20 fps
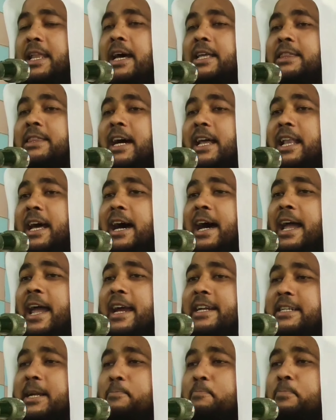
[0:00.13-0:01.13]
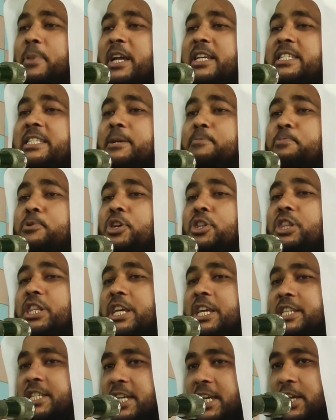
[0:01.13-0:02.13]
আল্লাহ তালা একটা প্রেসক্রিপশন
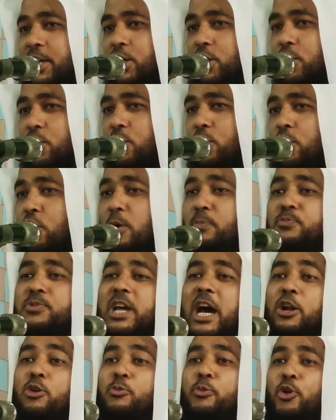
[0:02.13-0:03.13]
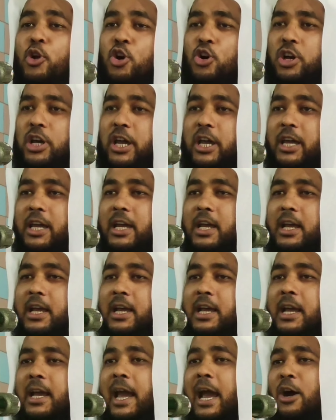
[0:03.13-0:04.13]
দিয়েছে রমজান উপলক্ষে
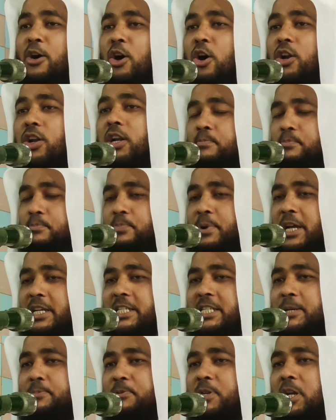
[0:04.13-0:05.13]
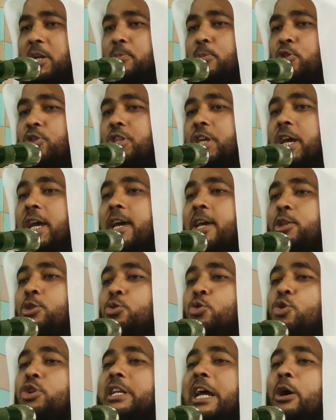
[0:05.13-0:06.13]
এখন প্রেসক্রিপশনের মধ্যে
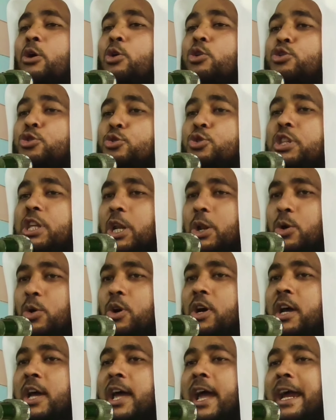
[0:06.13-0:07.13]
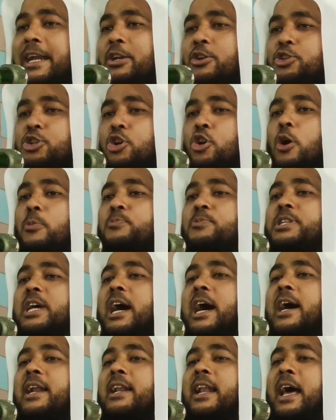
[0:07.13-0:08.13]
দুইটা ওষুধ দিল একটা হচ্ছে
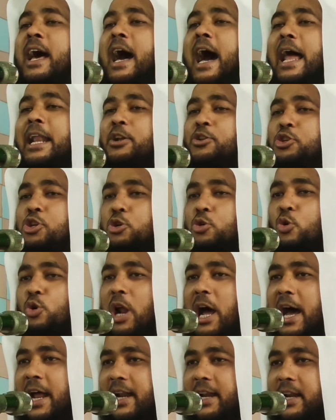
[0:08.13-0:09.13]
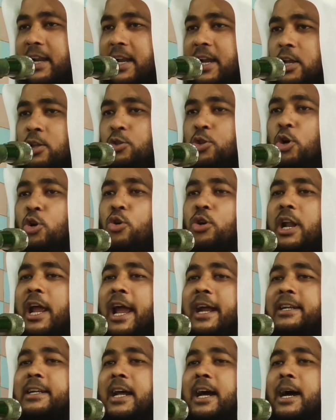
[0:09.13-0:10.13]
রমজান আর হচ্ছে কোরআন ধরুন
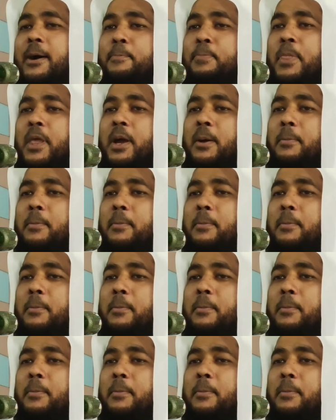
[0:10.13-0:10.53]
একটা